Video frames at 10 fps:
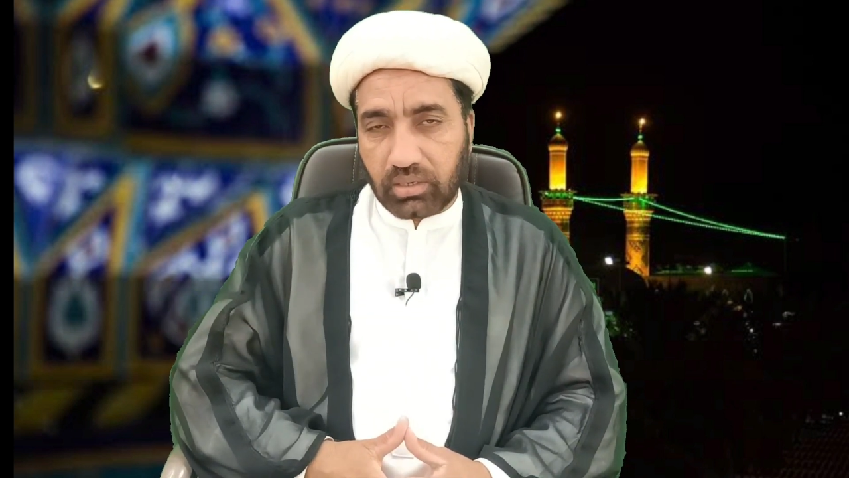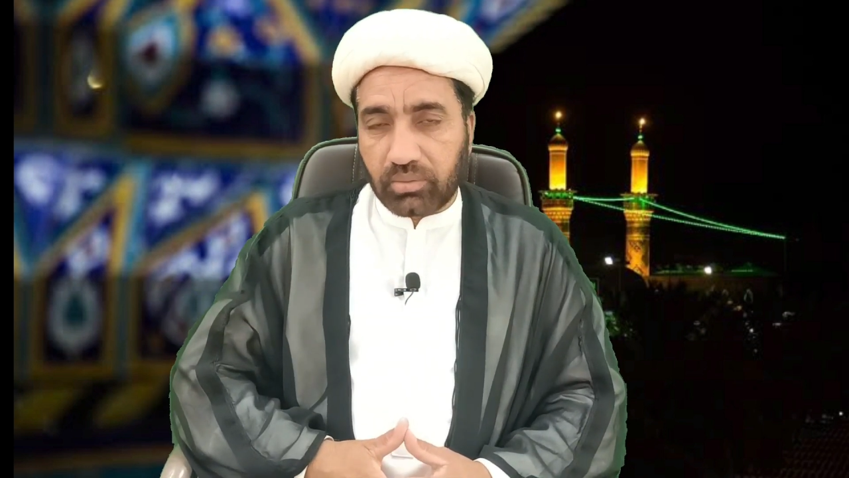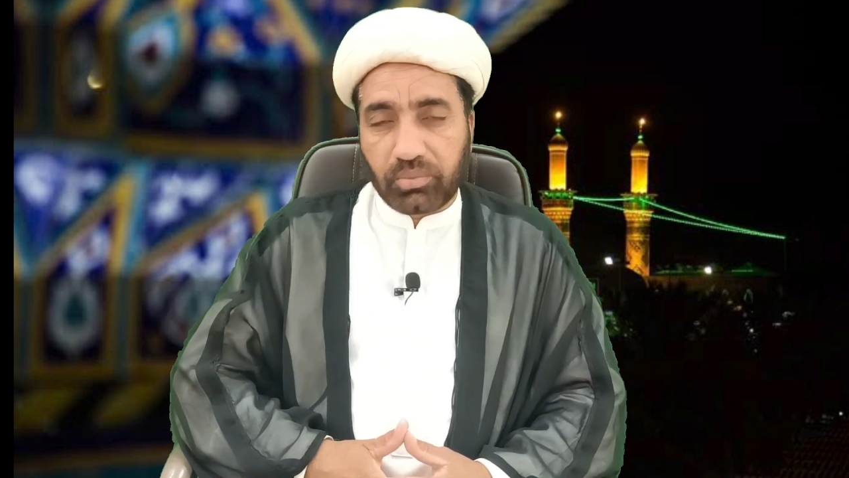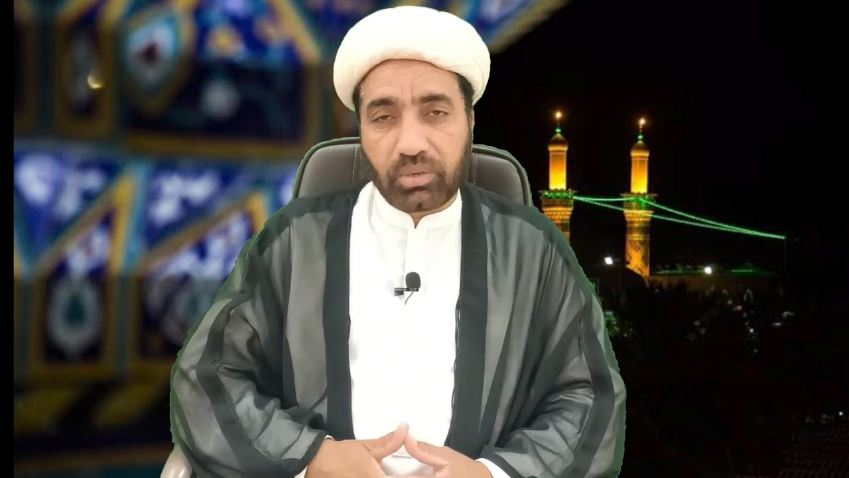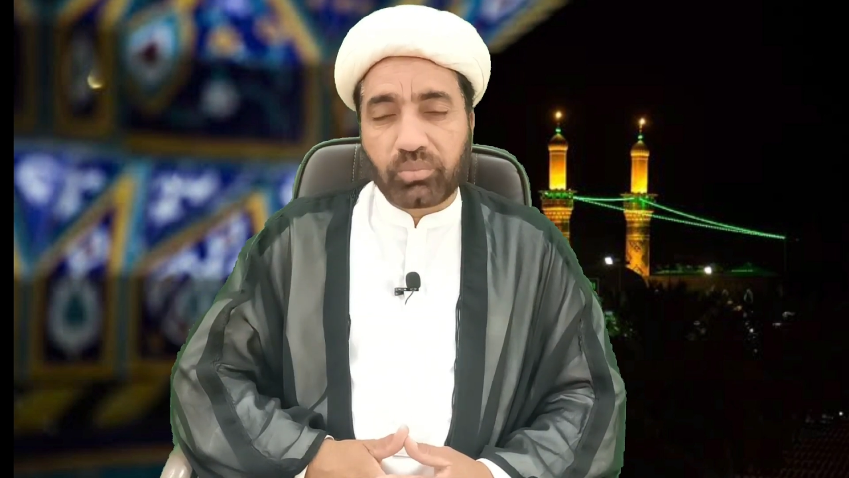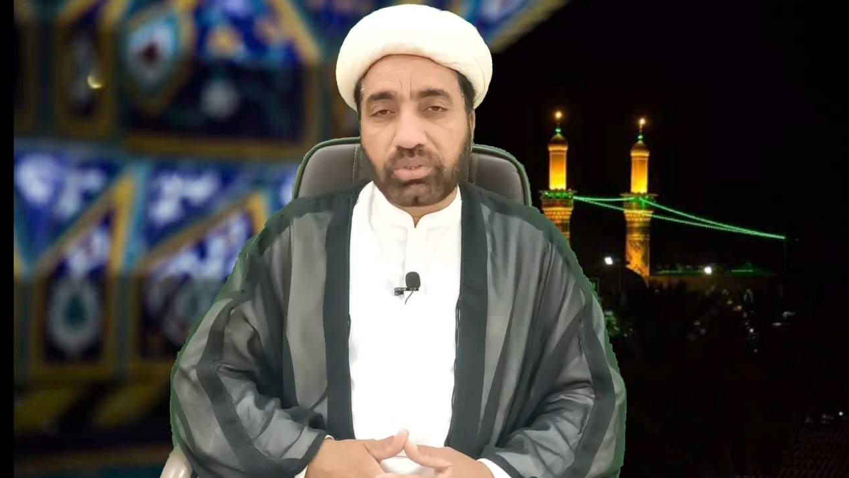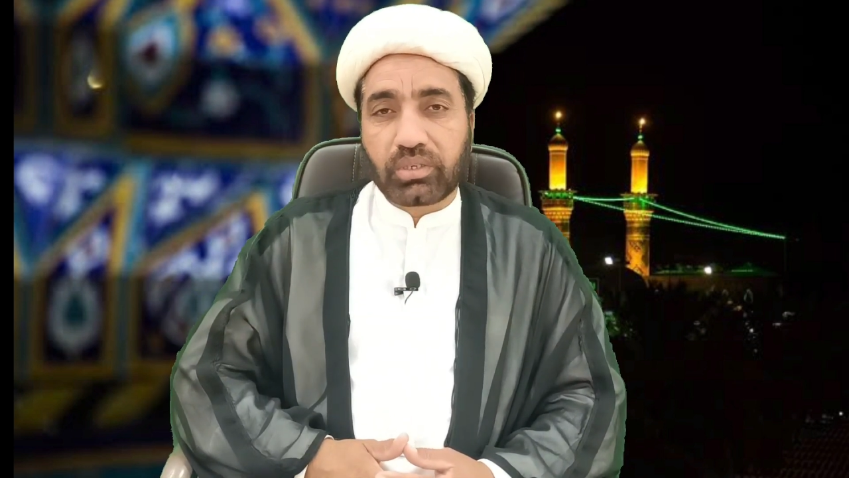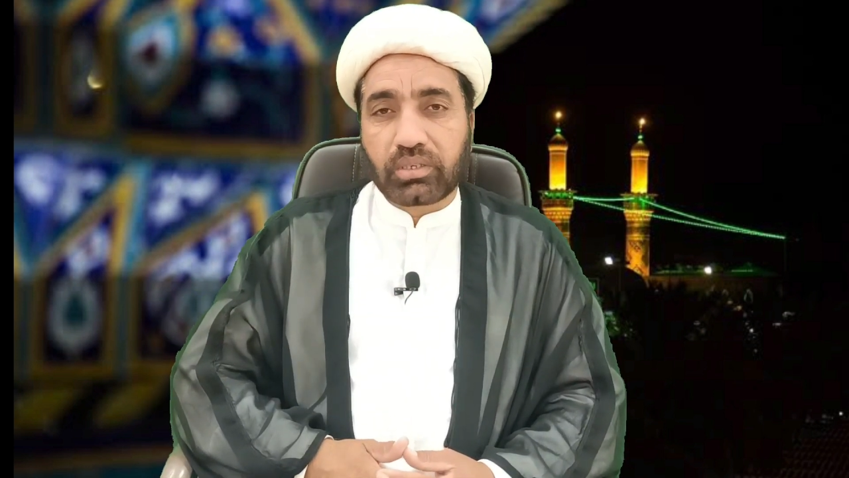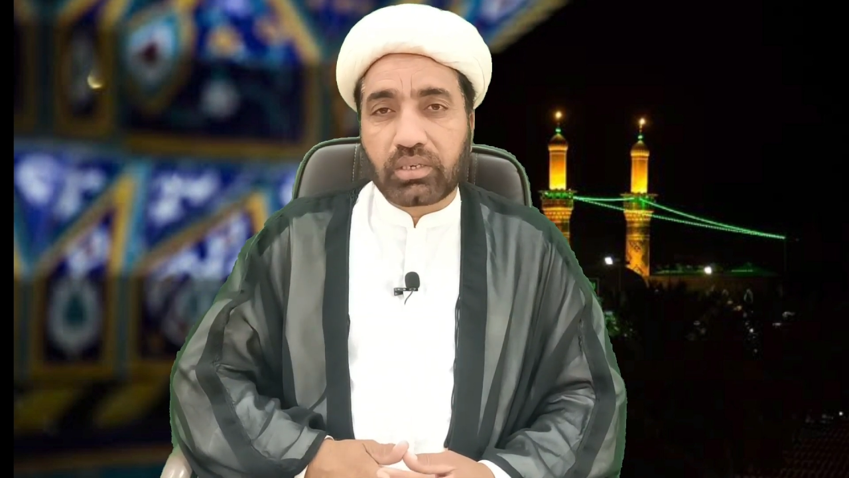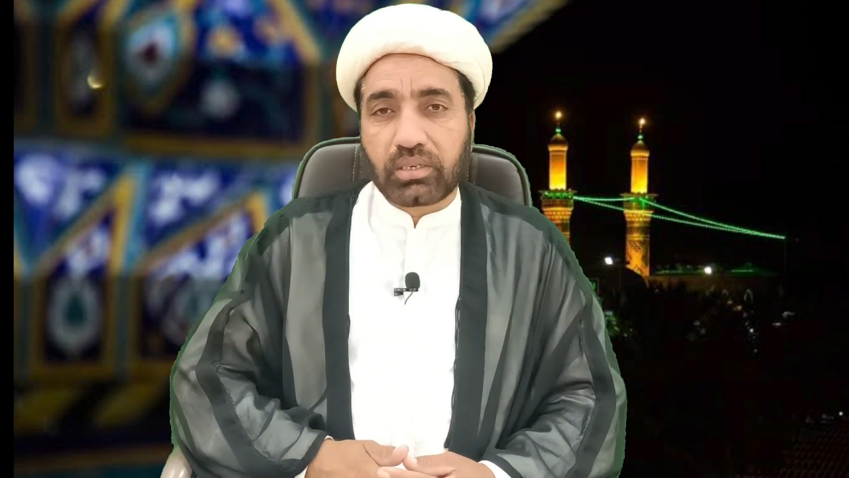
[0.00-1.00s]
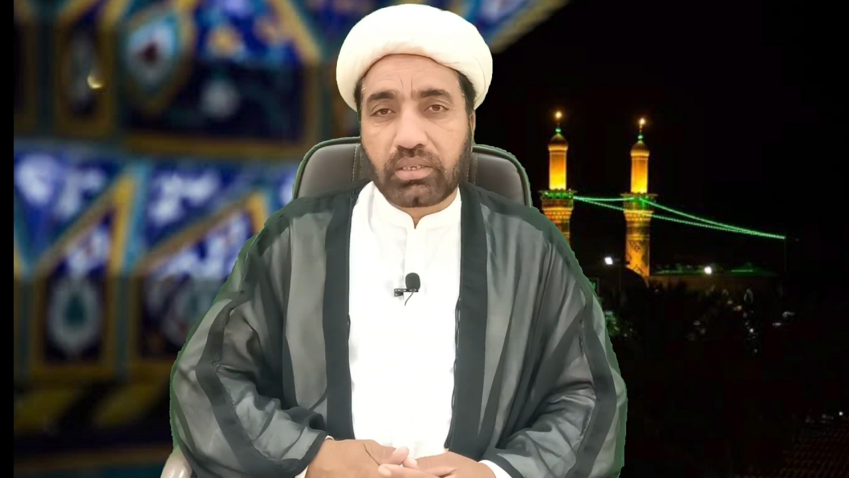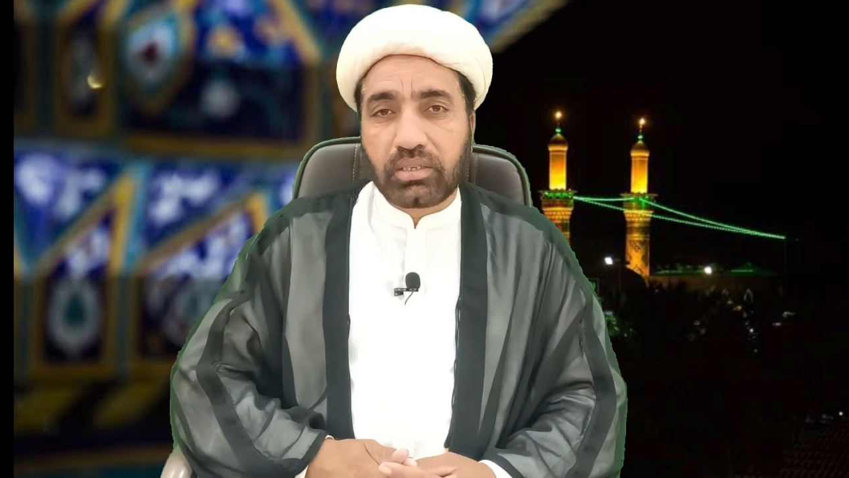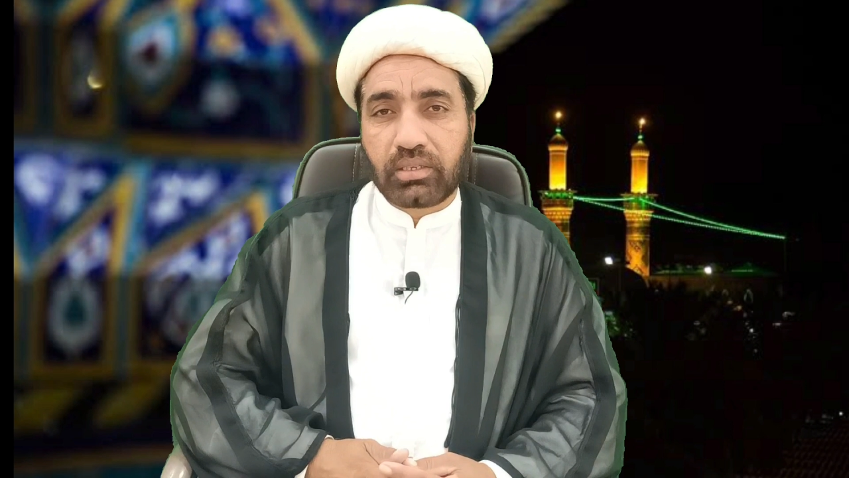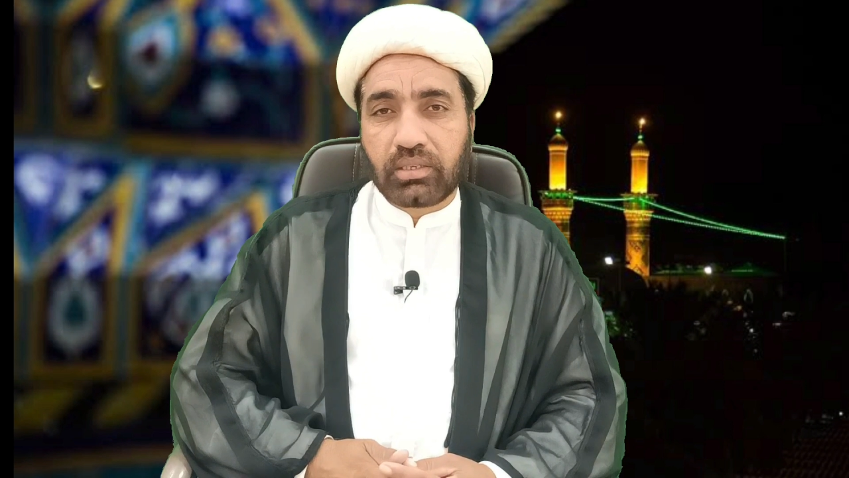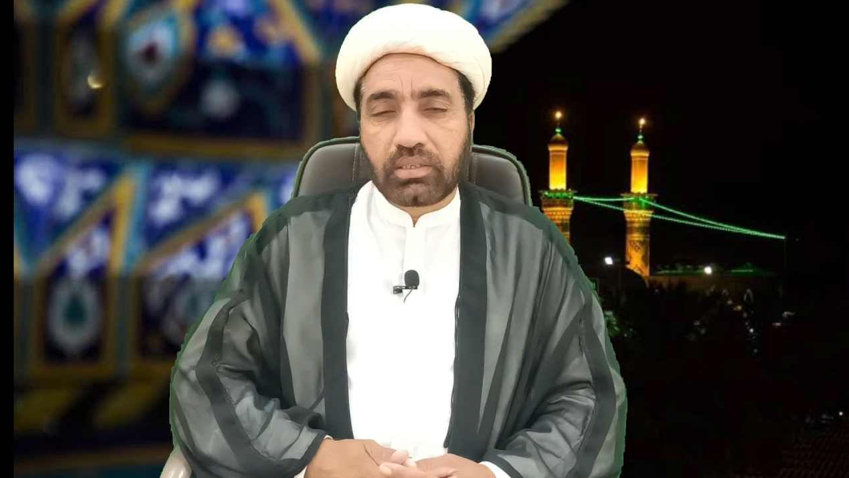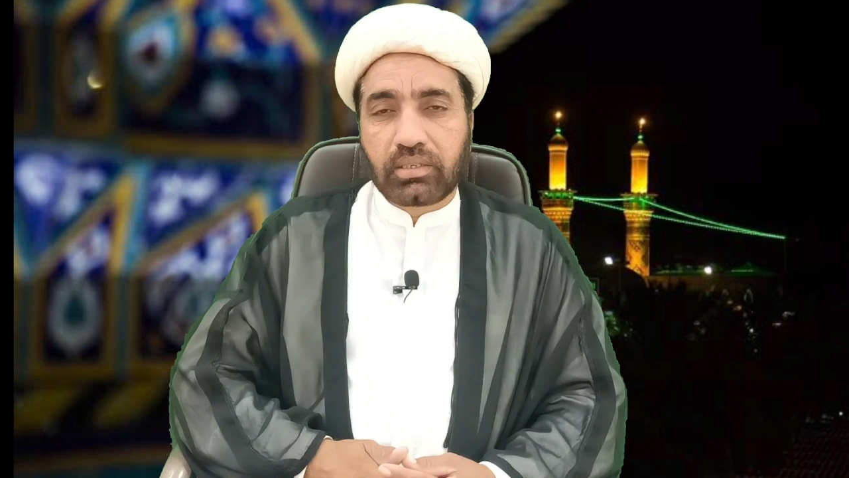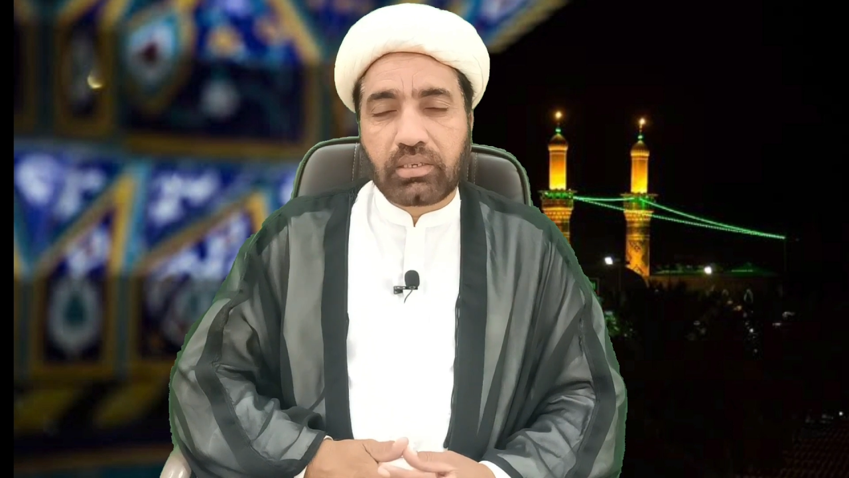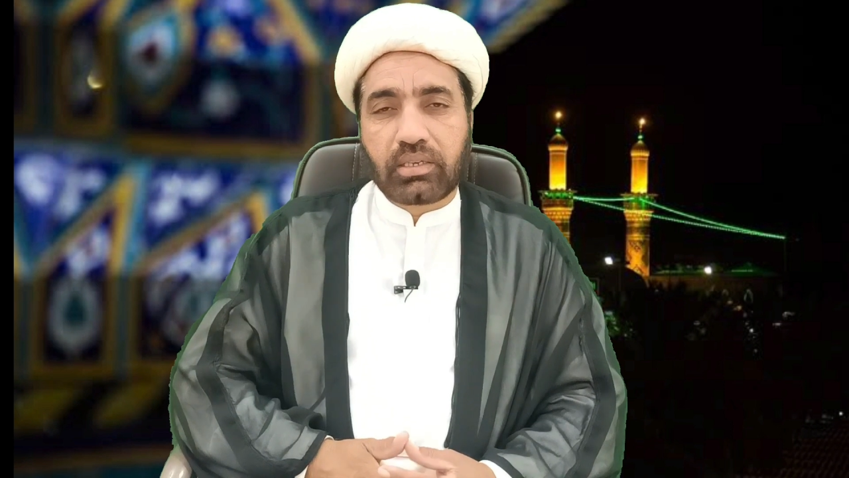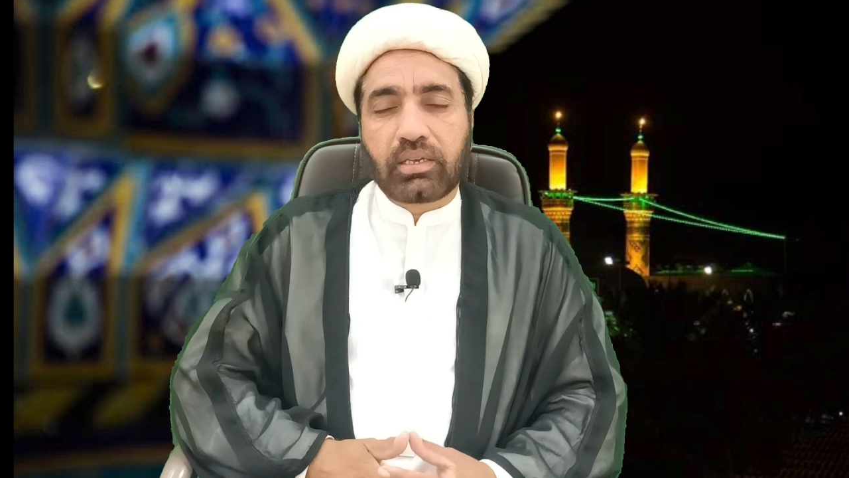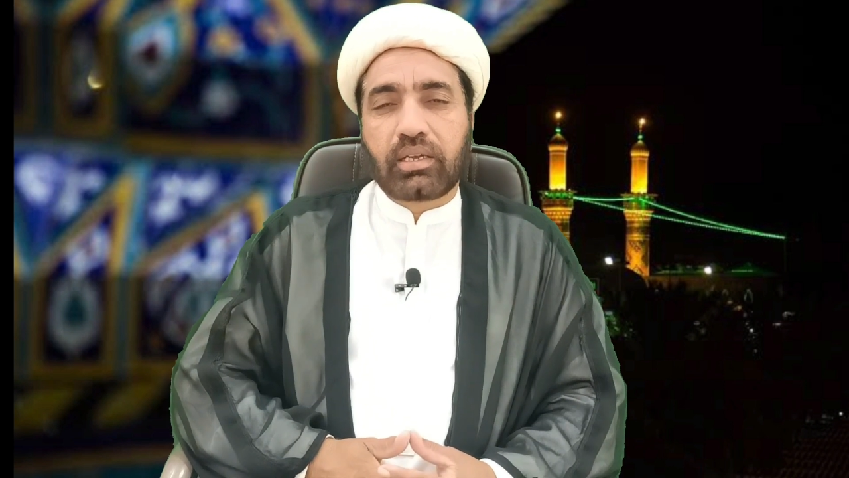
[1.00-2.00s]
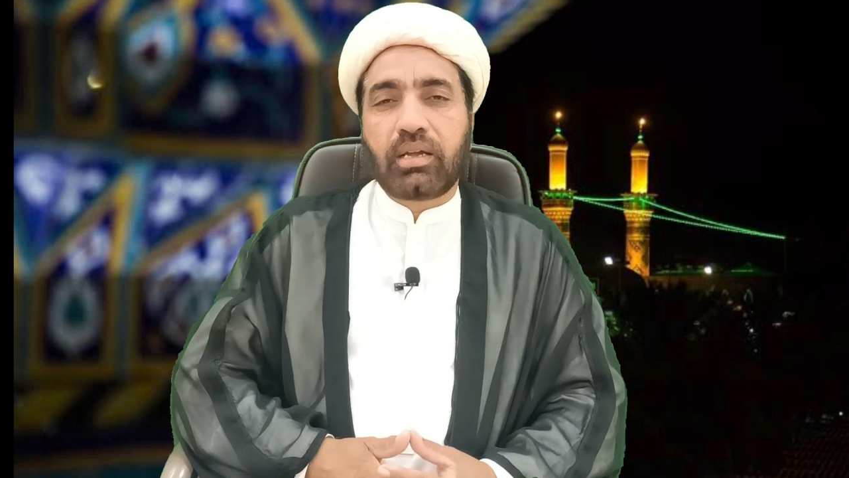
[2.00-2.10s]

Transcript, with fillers: हकमार मुन करे यानी